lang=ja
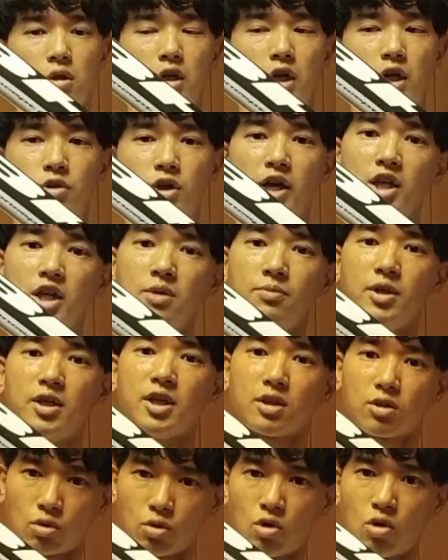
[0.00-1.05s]
なあのアニメ
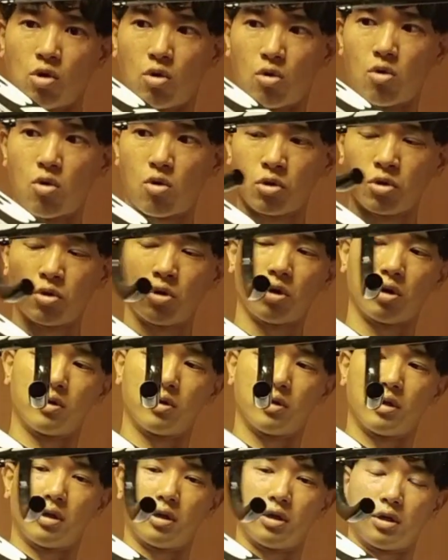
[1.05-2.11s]
だとここの
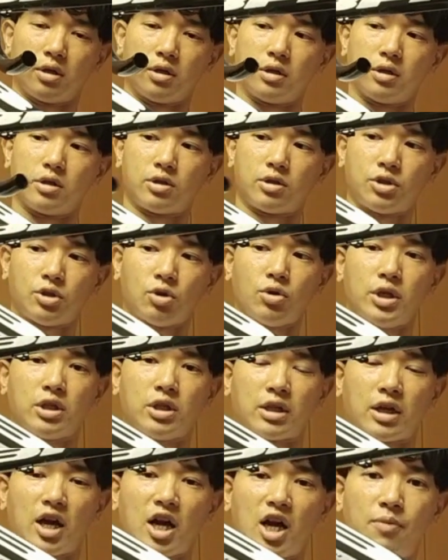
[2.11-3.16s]
黒い
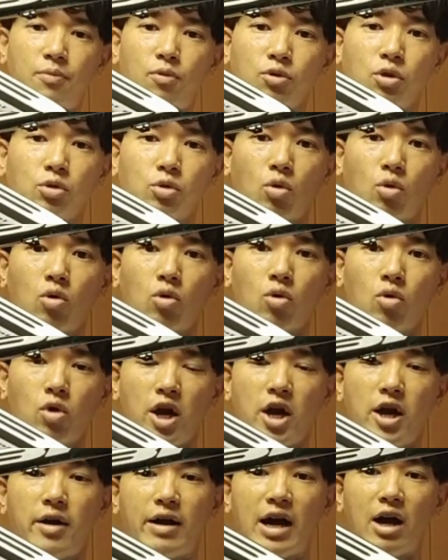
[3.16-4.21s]
カーボンのところ
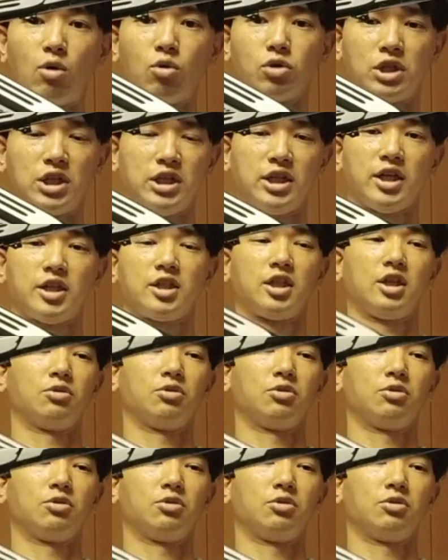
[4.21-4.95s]
が青になって